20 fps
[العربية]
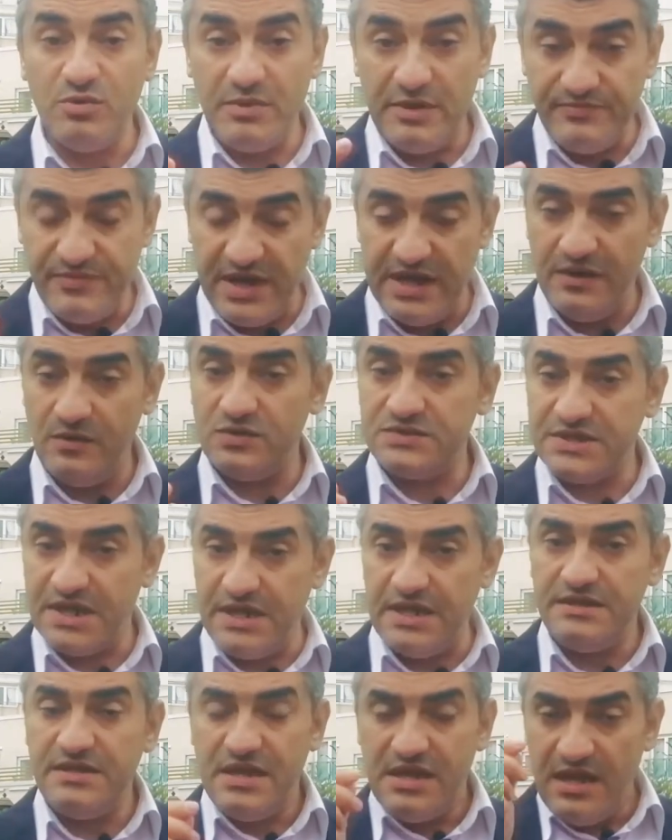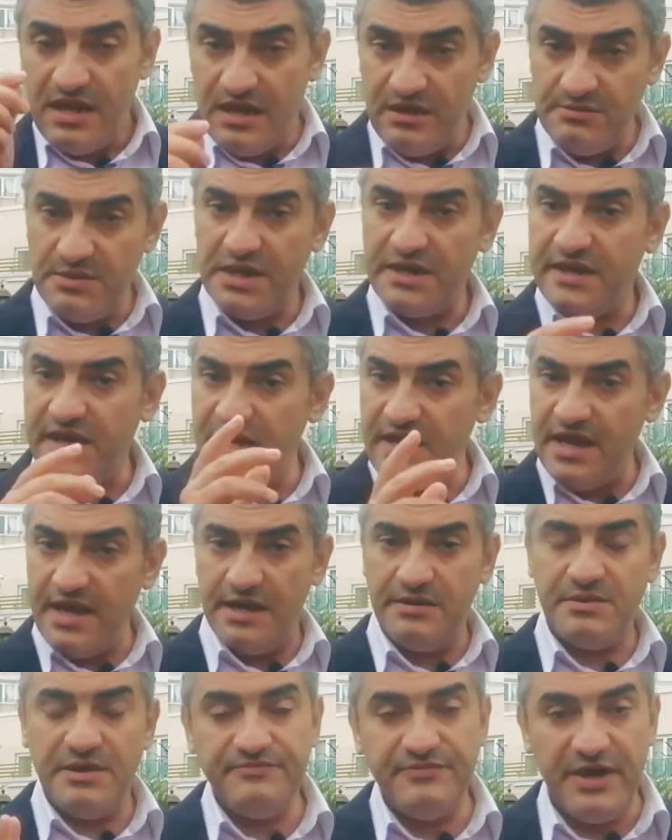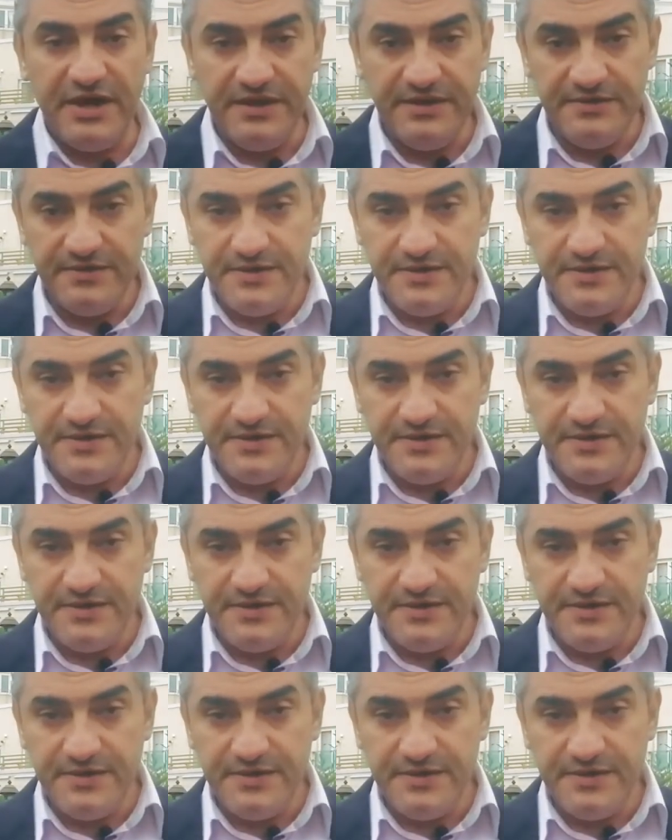المبدئي اللي هو سند الملكيه المبدئي